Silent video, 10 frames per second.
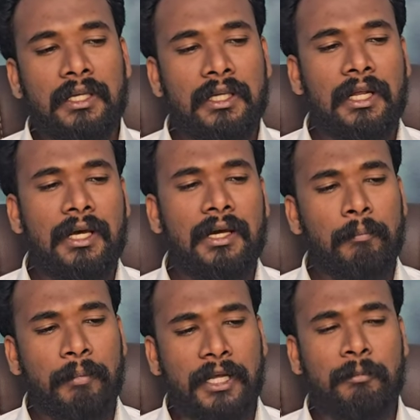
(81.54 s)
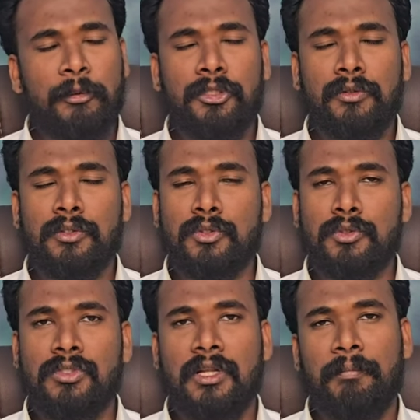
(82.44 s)
ఇలా పరపురుషులను
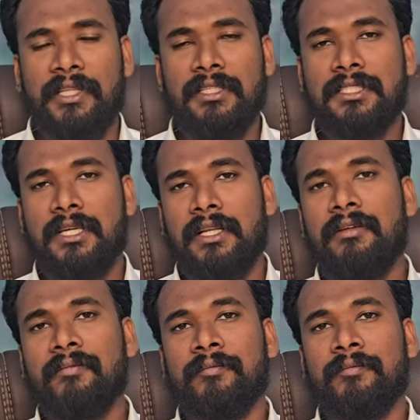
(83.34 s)
చూస్తున్న ప్రతిసారి